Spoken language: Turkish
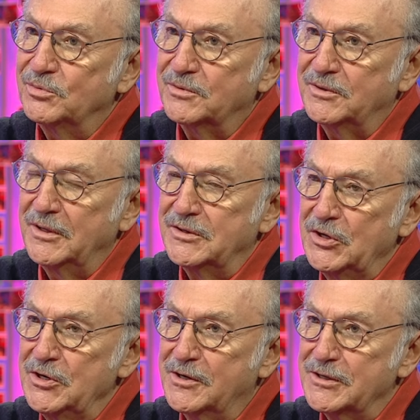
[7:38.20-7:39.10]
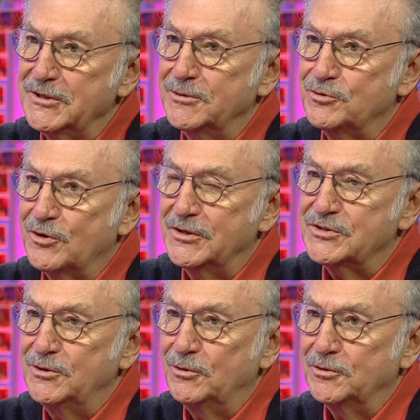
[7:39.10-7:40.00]
e, yedeğini kazandım. Sonra
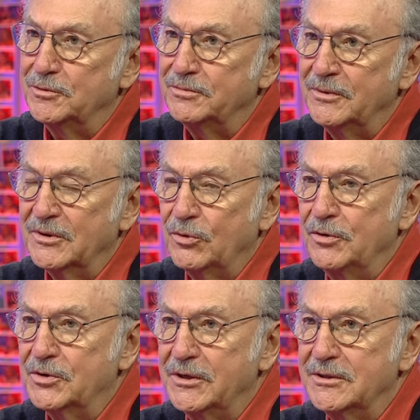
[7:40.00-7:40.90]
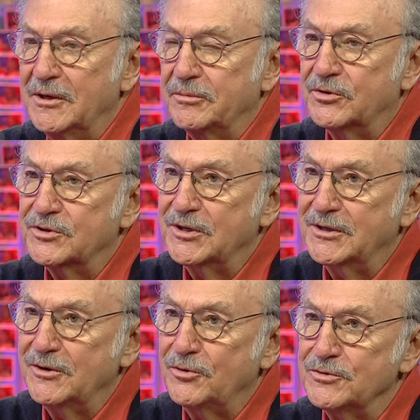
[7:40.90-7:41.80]
asil oldum ön kayıt
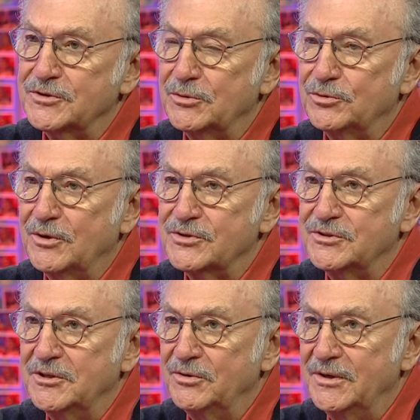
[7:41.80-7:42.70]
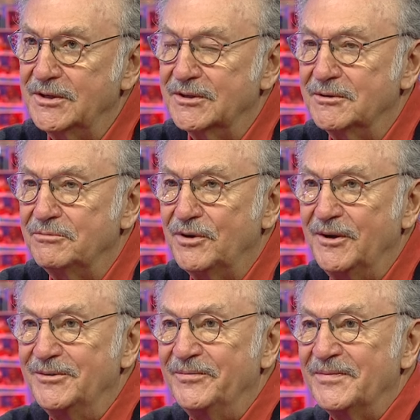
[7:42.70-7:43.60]
yaptıracakken konservatuar sınavına girdim
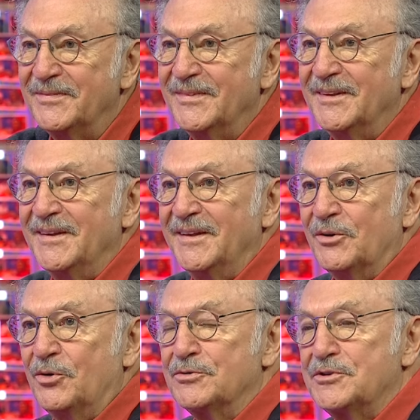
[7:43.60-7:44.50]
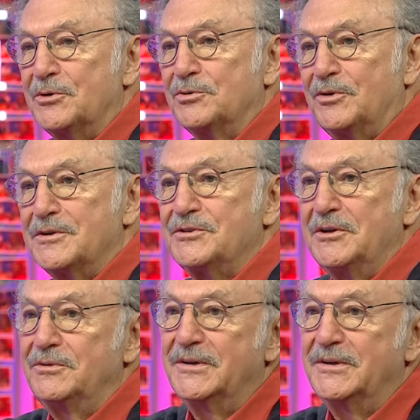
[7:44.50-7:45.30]
filan. Konservatuar sınavına